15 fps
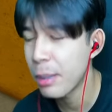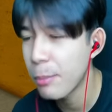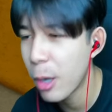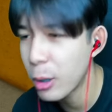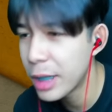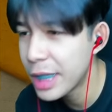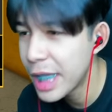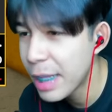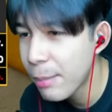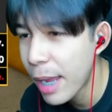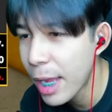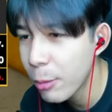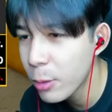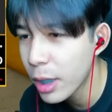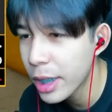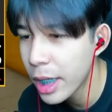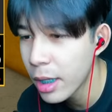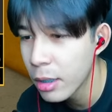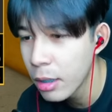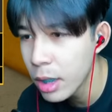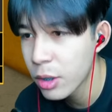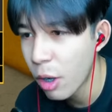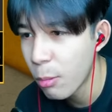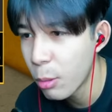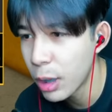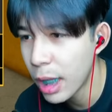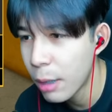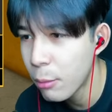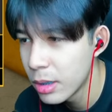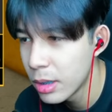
เอาดีๆมาให้กูหน่อยดิเฮ้ยเอาผลแล้ว